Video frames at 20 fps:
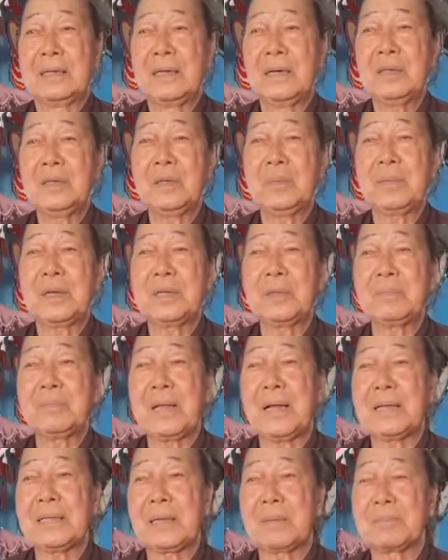nếu như mà chúng
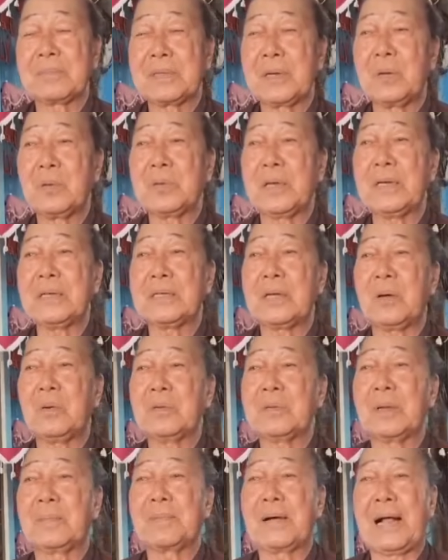ta tầm sâu thấy
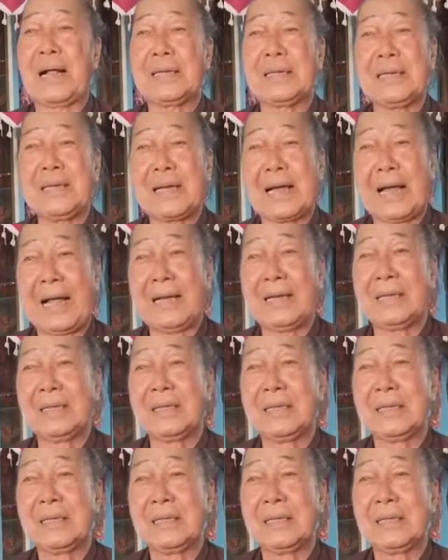sâu tầm cạn thấy cạn